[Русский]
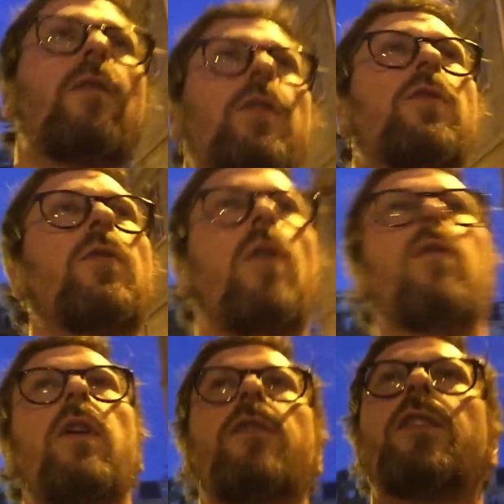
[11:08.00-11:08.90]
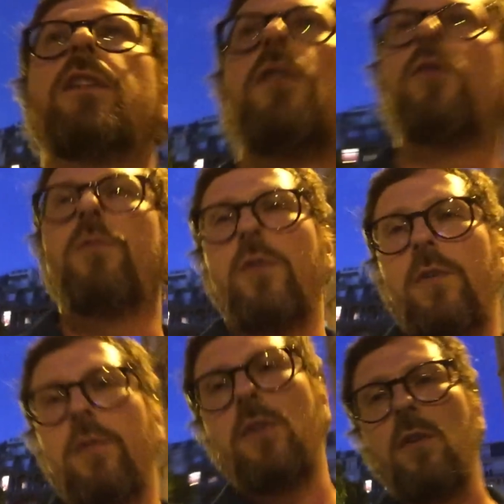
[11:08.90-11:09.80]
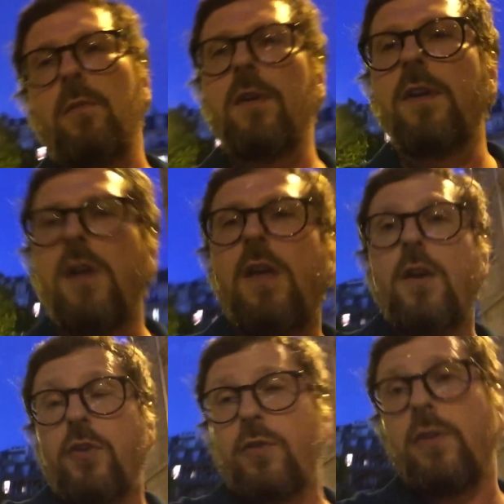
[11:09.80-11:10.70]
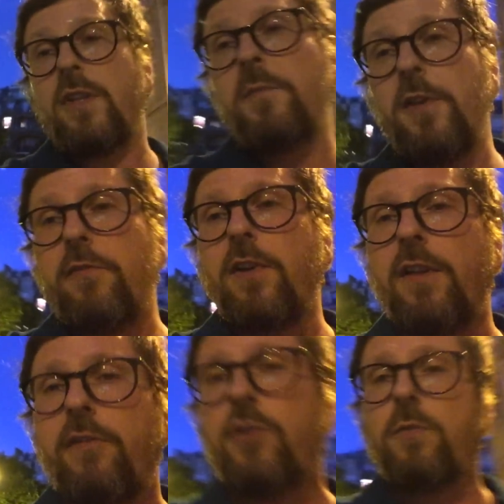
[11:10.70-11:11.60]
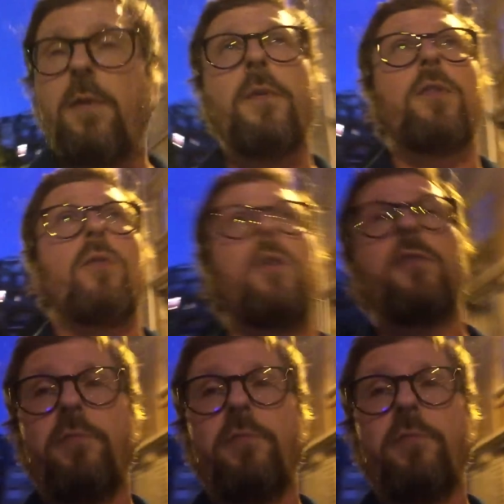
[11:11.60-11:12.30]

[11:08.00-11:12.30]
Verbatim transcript: Вот к слову, я всегда думаю об одном – что надо иметь в голове, чтобы построить